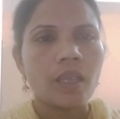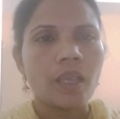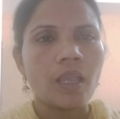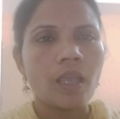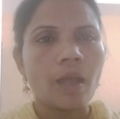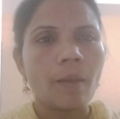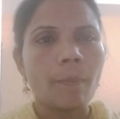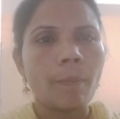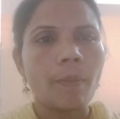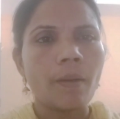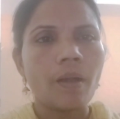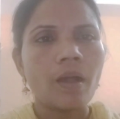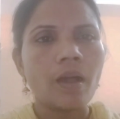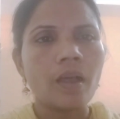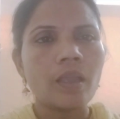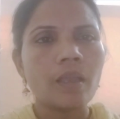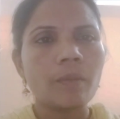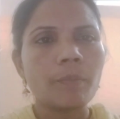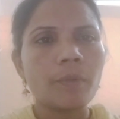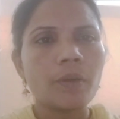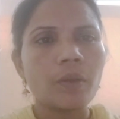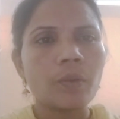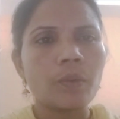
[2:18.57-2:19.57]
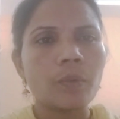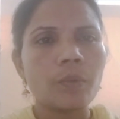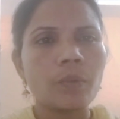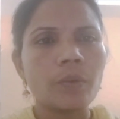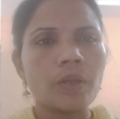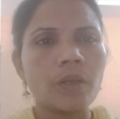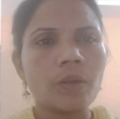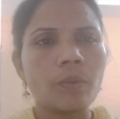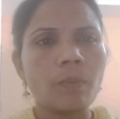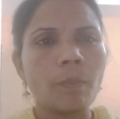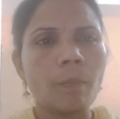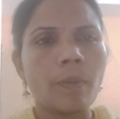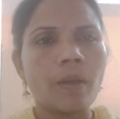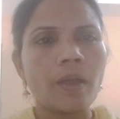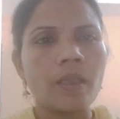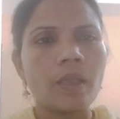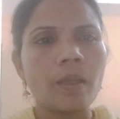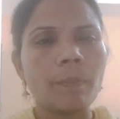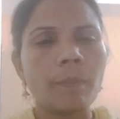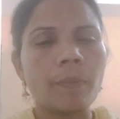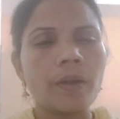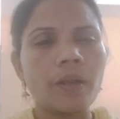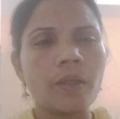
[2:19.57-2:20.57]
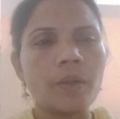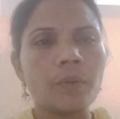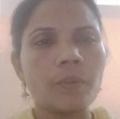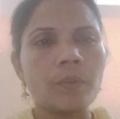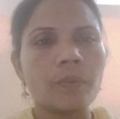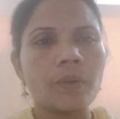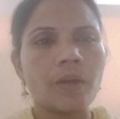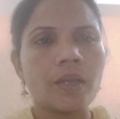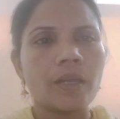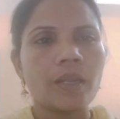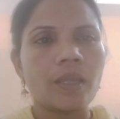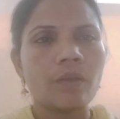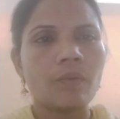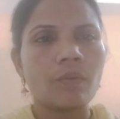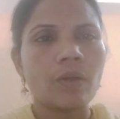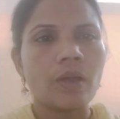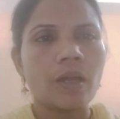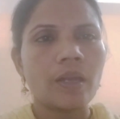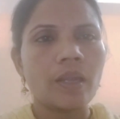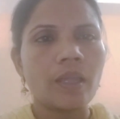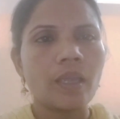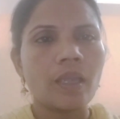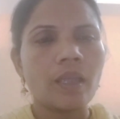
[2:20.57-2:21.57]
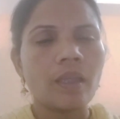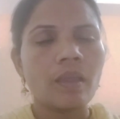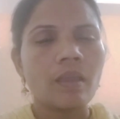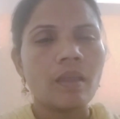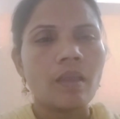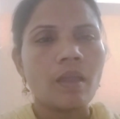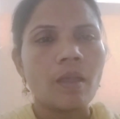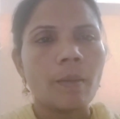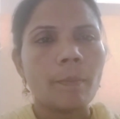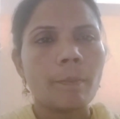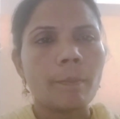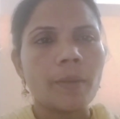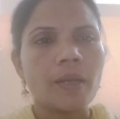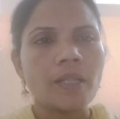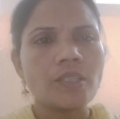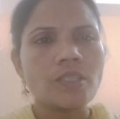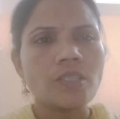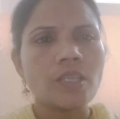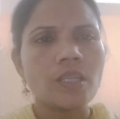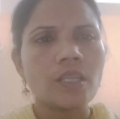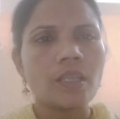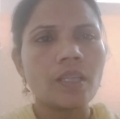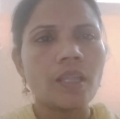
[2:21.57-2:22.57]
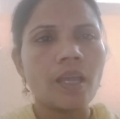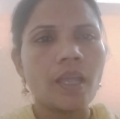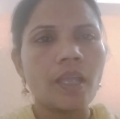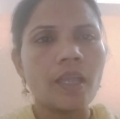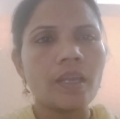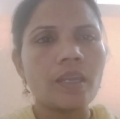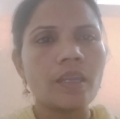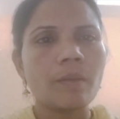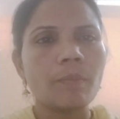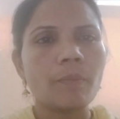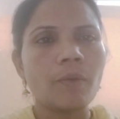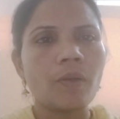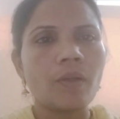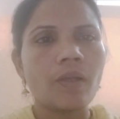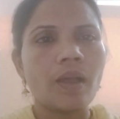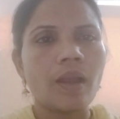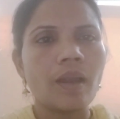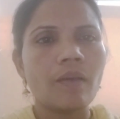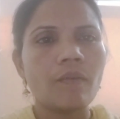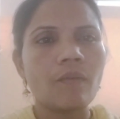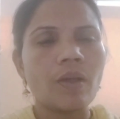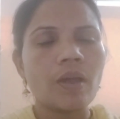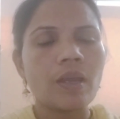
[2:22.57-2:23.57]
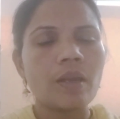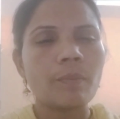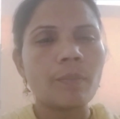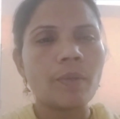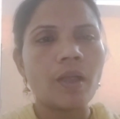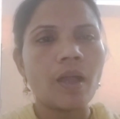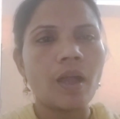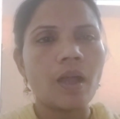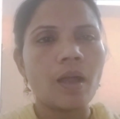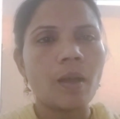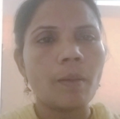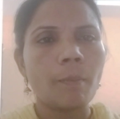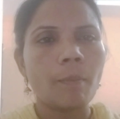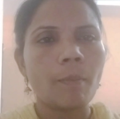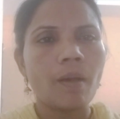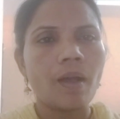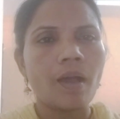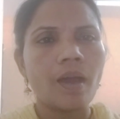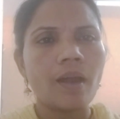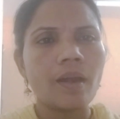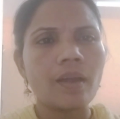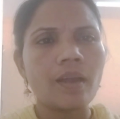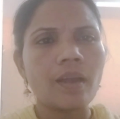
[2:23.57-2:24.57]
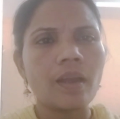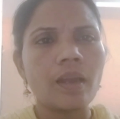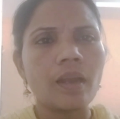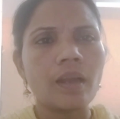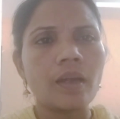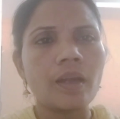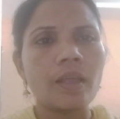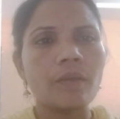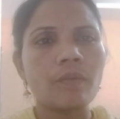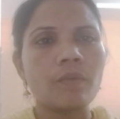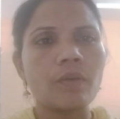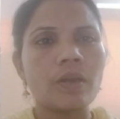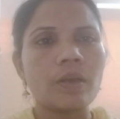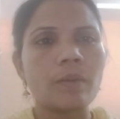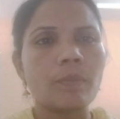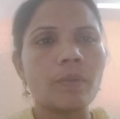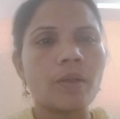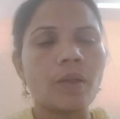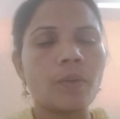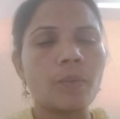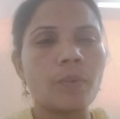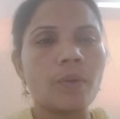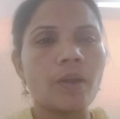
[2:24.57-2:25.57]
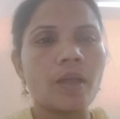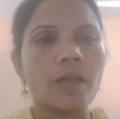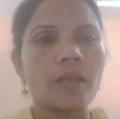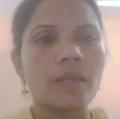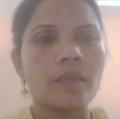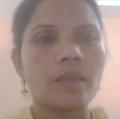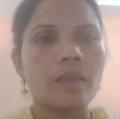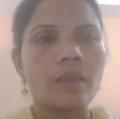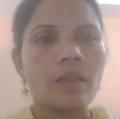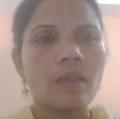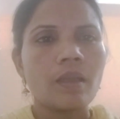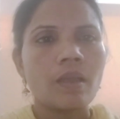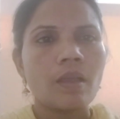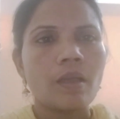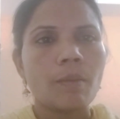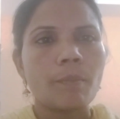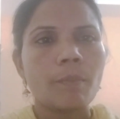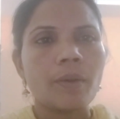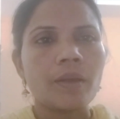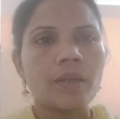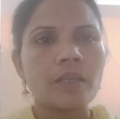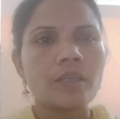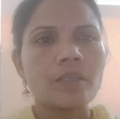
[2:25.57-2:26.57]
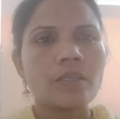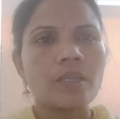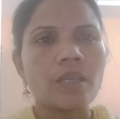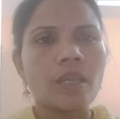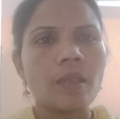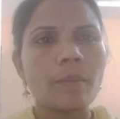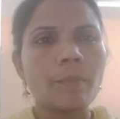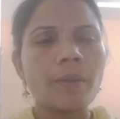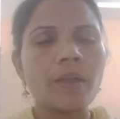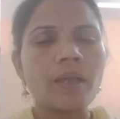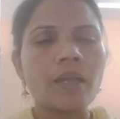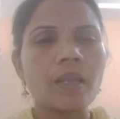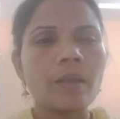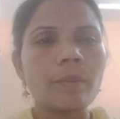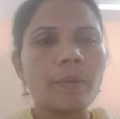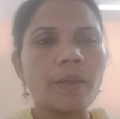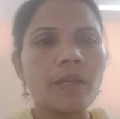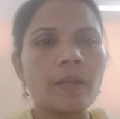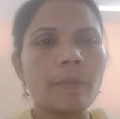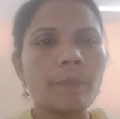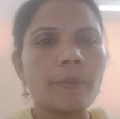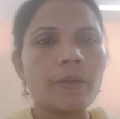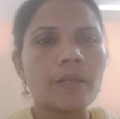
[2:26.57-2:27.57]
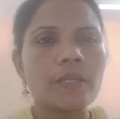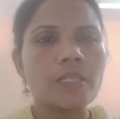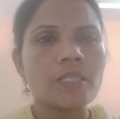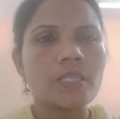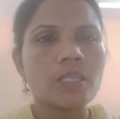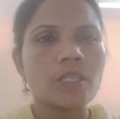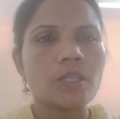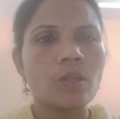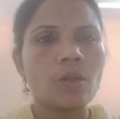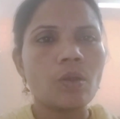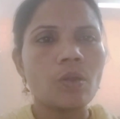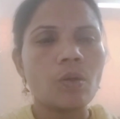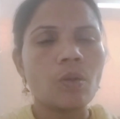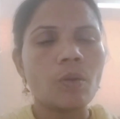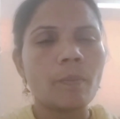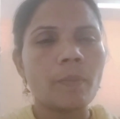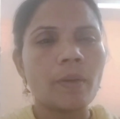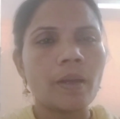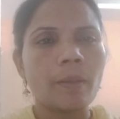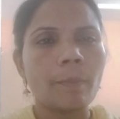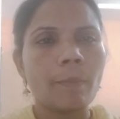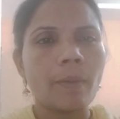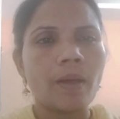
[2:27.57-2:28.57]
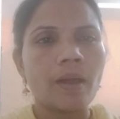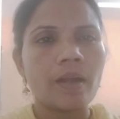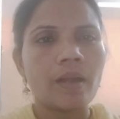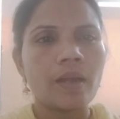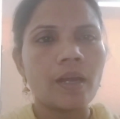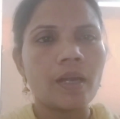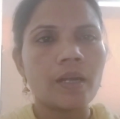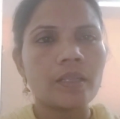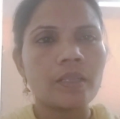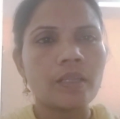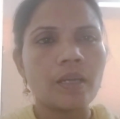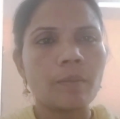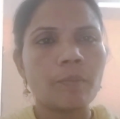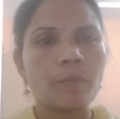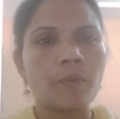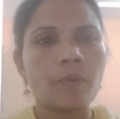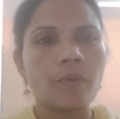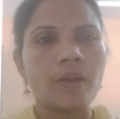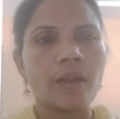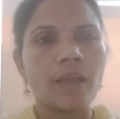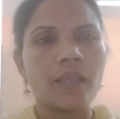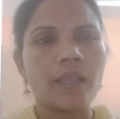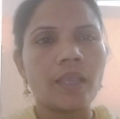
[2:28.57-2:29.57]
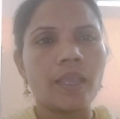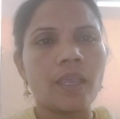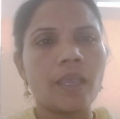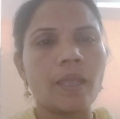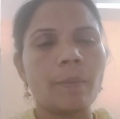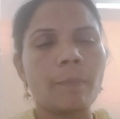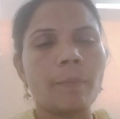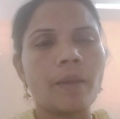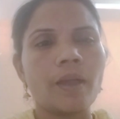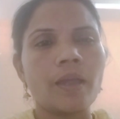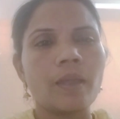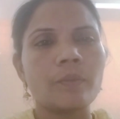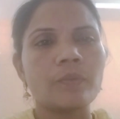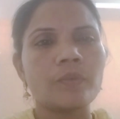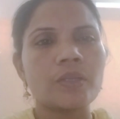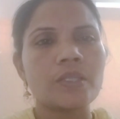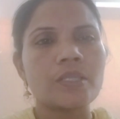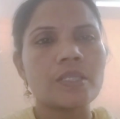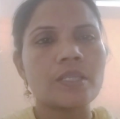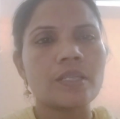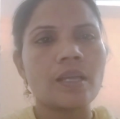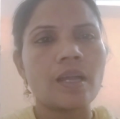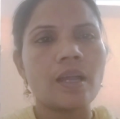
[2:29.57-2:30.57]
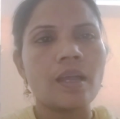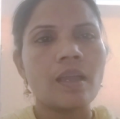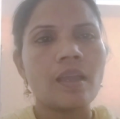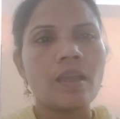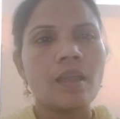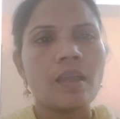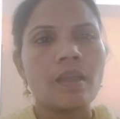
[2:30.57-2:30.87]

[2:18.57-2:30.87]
ఏ అపాయమునకు నేను భయపడను అనే అనే మంచి ధైర్యము గలవారంగా మాట్లాడేవారంగా ఉండాలి మన క్షేమకరమైన పరిస్థితుల్లో మనం మాట్లాడతాము నాకు ఏ అపాయం వచ్చినా